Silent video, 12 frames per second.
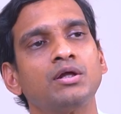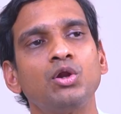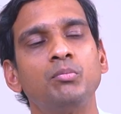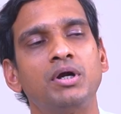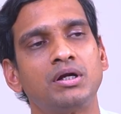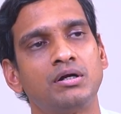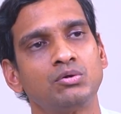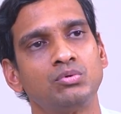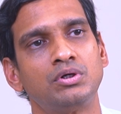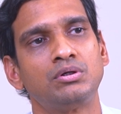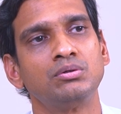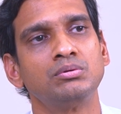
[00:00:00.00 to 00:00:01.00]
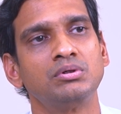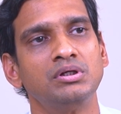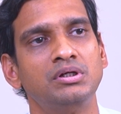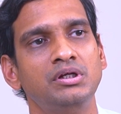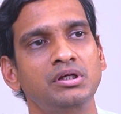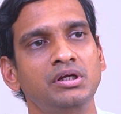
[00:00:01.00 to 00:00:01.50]
గతంలో మాట్లాడుకున్నట్టు
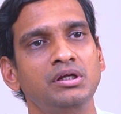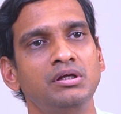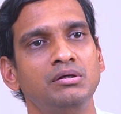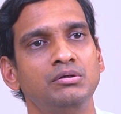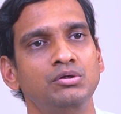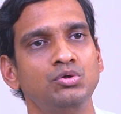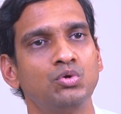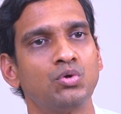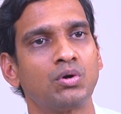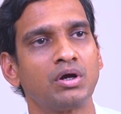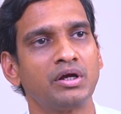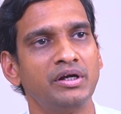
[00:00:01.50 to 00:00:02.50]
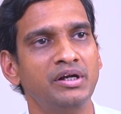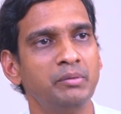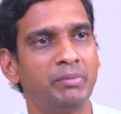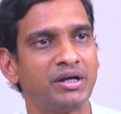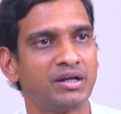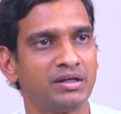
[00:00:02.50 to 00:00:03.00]
కిడ్నీ ఇంకొక
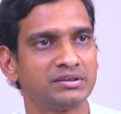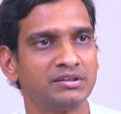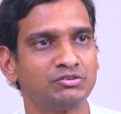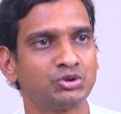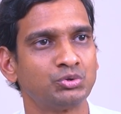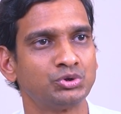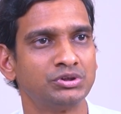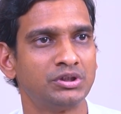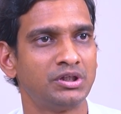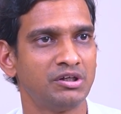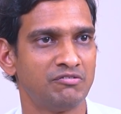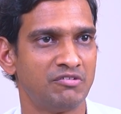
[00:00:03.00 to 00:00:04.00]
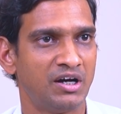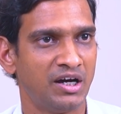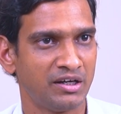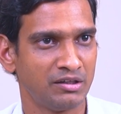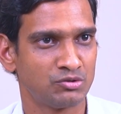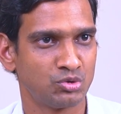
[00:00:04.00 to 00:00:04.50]
కిడ్నీ పెట్టాల్సిన అవసరం వచ్చిందంటే
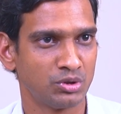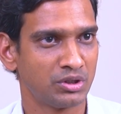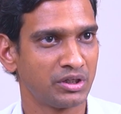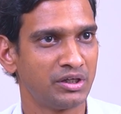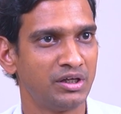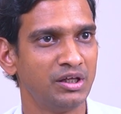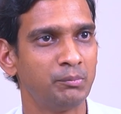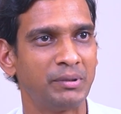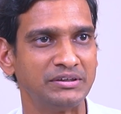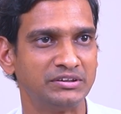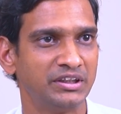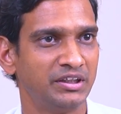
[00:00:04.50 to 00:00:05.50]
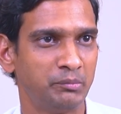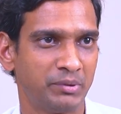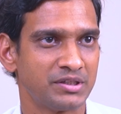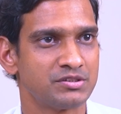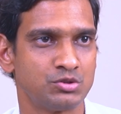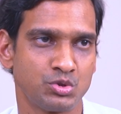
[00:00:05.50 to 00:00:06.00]
వారి సొంత కిడ్నీలు పనిచేయని
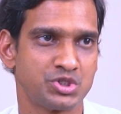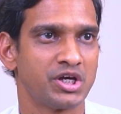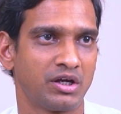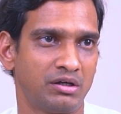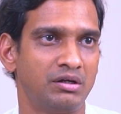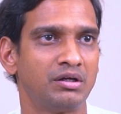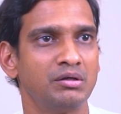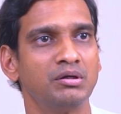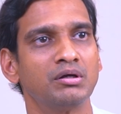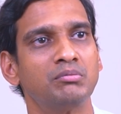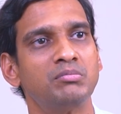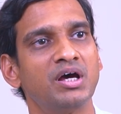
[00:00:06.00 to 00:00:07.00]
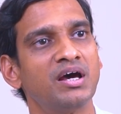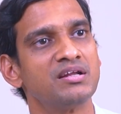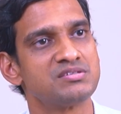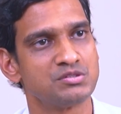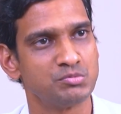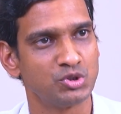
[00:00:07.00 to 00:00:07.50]
పరిస్థితి వచ్చాక అంటే ఇంకా
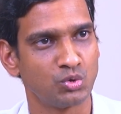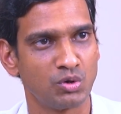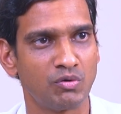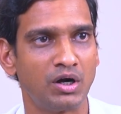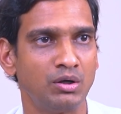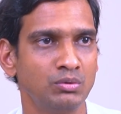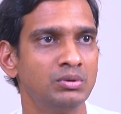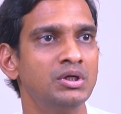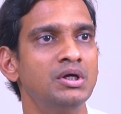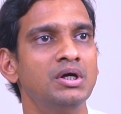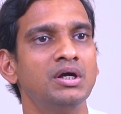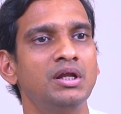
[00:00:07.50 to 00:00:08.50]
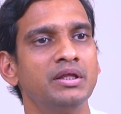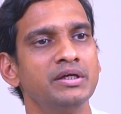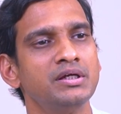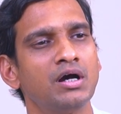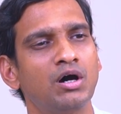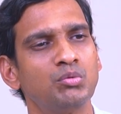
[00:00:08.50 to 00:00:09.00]
డయాలసిస్ మీద ఉన్న వాళ్ళు లేదా
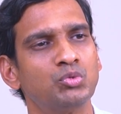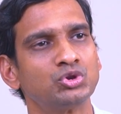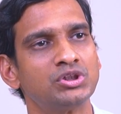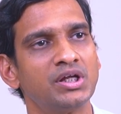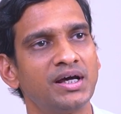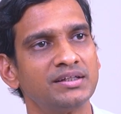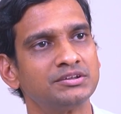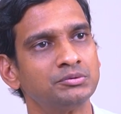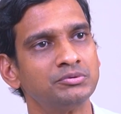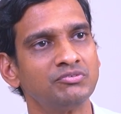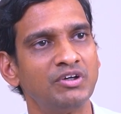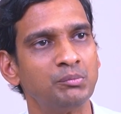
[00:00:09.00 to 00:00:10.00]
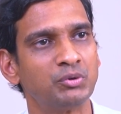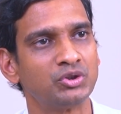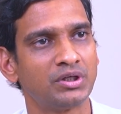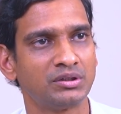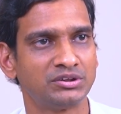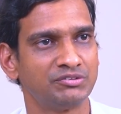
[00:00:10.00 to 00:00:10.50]
ఇంకా ఆల్మోస్ట్ డయాలసిస్ మీద
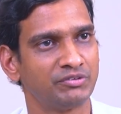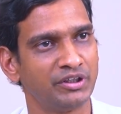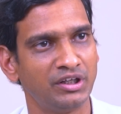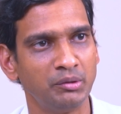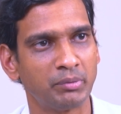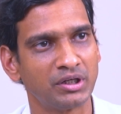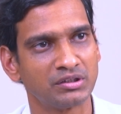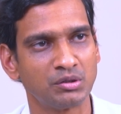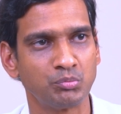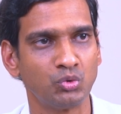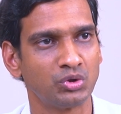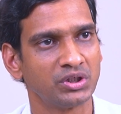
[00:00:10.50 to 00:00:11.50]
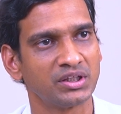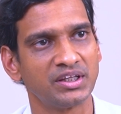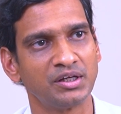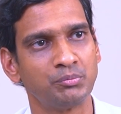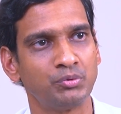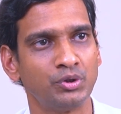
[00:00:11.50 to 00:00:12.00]
వెళ్ళిపోతారు చెప్పి కిడ్నీ పనితనం పూర్తిగా
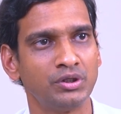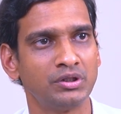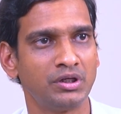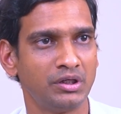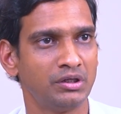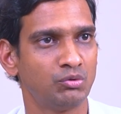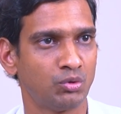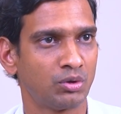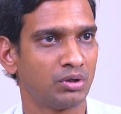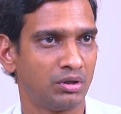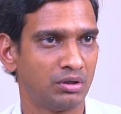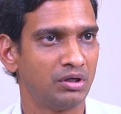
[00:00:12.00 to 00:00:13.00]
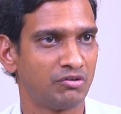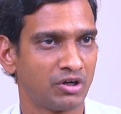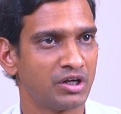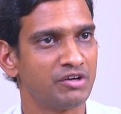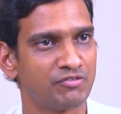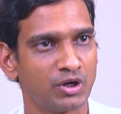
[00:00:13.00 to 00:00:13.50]
తగ్గిపోయిందని ఒక
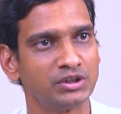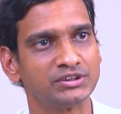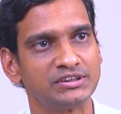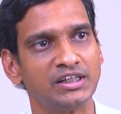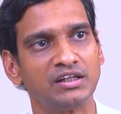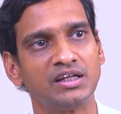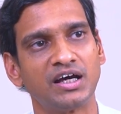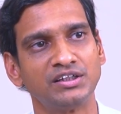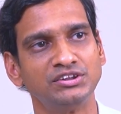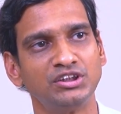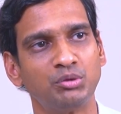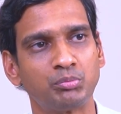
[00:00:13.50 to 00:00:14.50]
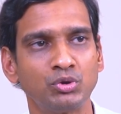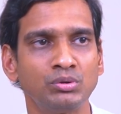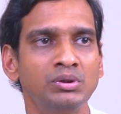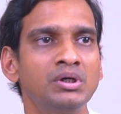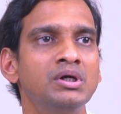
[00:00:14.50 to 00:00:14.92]
ఎవరైనా నెఫరాలజిస్ట్ నిర్ధారించినప్పుడు